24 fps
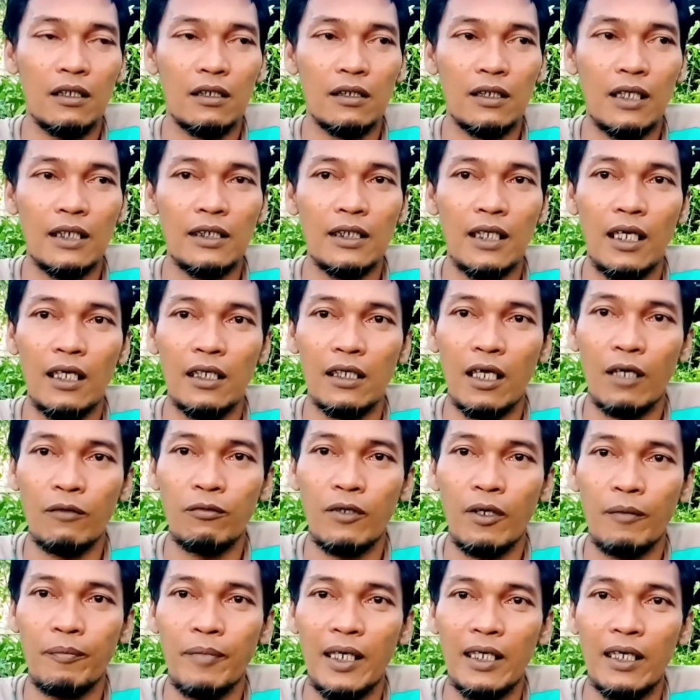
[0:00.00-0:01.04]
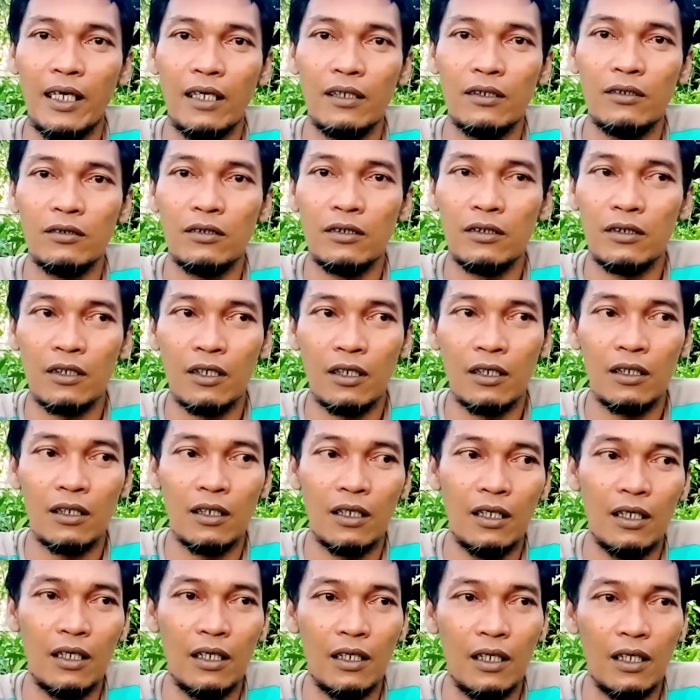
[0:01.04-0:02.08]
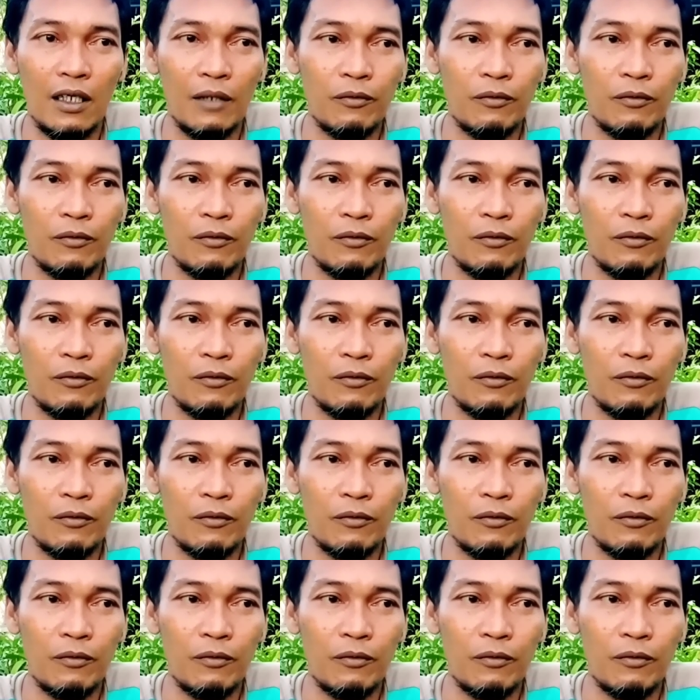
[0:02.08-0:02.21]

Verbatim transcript: entah di sana ada Carrefour apa enggak itu uh,